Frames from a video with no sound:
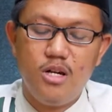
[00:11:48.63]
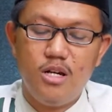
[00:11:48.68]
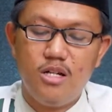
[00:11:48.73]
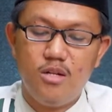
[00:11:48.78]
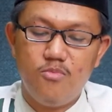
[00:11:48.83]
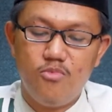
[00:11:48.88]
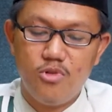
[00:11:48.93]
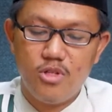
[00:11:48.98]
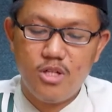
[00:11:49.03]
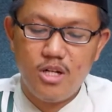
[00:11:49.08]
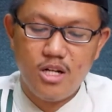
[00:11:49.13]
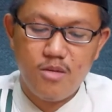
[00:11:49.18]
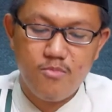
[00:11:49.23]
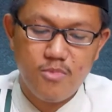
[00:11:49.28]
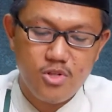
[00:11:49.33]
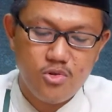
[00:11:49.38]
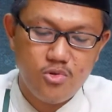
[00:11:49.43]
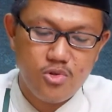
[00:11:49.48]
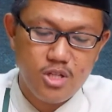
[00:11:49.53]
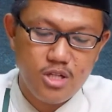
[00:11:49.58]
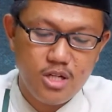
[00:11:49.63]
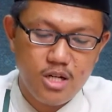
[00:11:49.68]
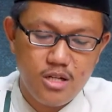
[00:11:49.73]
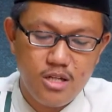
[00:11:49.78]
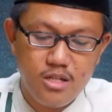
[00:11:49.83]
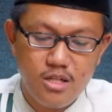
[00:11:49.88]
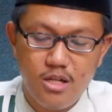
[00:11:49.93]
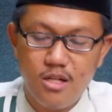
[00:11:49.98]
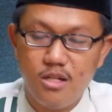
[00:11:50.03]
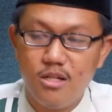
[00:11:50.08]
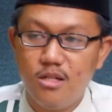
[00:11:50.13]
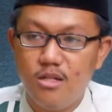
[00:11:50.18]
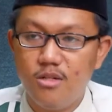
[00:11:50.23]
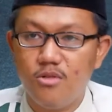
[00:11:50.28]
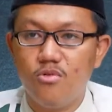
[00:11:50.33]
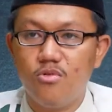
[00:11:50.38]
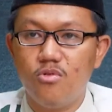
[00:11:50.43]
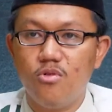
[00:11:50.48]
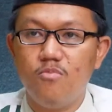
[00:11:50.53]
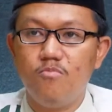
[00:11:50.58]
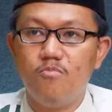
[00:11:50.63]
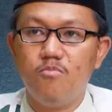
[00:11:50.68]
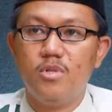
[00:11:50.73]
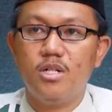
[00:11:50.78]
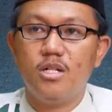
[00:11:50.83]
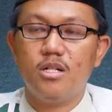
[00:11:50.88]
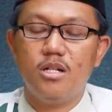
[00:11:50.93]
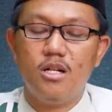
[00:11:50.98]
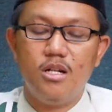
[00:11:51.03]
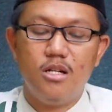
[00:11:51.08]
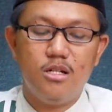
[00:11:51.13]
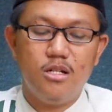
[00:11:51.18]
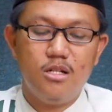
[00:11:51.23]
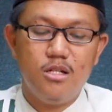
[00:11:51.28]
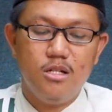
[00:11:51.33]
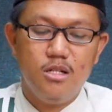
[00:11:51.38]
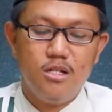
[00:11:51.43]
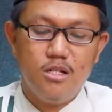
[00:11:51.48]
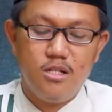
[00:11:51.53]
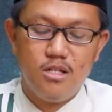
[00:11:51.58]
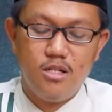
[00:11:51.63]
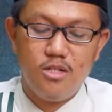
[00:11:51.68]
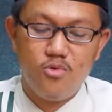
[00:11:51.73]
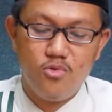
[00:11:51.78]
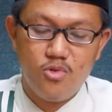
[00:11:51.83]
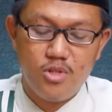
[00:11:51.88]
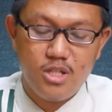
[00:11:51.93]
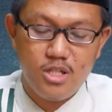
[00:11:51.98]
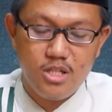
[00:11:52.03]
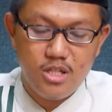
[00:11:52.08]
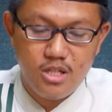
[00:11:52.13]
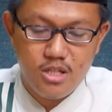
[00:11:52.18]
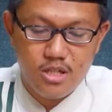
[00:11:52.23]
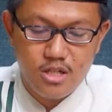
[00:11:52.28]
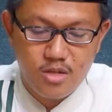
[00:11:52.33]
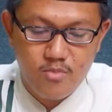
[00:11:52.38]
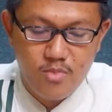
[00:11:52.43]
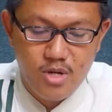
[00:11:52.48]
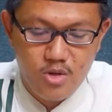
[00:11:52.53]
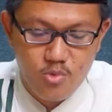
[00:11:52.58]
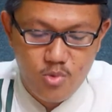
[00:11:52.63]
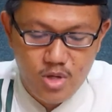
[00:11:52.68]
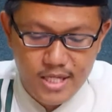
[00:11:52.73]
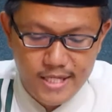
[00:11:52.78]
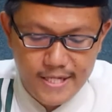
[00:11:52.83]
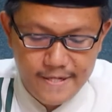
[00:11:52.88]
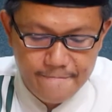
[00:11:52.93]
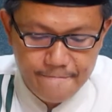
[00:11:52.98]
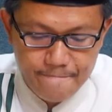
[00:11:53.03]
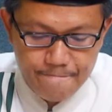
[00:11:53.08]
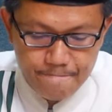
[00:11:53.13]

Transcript: Adapun cara mensucikannya ya cukup dengan dicuci kemaluannya.